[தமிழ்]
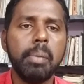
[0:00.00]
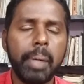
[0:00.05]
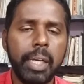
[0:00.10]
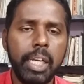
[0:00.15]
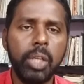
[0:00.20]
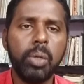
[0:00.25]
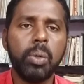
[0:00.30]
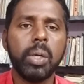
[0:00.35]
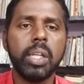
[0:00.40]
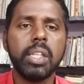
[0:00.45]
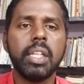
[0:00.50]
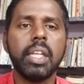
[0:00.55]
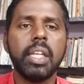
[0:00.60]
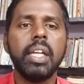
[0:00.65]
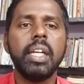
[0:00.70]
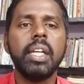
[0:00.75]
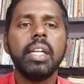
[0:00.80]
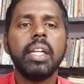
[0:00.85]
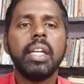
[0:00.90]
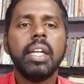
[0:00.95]
பள்ளிக்கூடத்துல
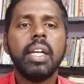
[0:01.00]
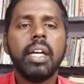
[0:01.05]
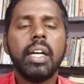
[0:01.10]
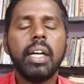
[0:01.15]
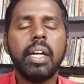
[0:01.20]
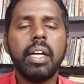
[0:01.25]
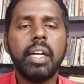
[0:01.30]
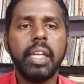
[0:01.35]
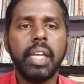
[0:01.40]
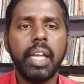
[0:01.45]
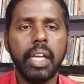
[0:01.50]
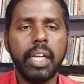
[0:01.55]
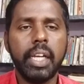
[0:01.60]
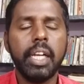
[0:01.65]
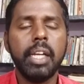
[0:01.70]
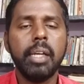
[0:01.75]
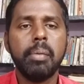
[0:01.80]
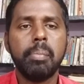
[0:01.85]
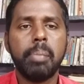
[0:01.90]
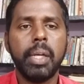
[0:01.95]

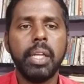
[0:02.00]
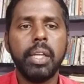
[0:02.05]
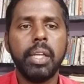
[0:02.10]
இலக்கணம்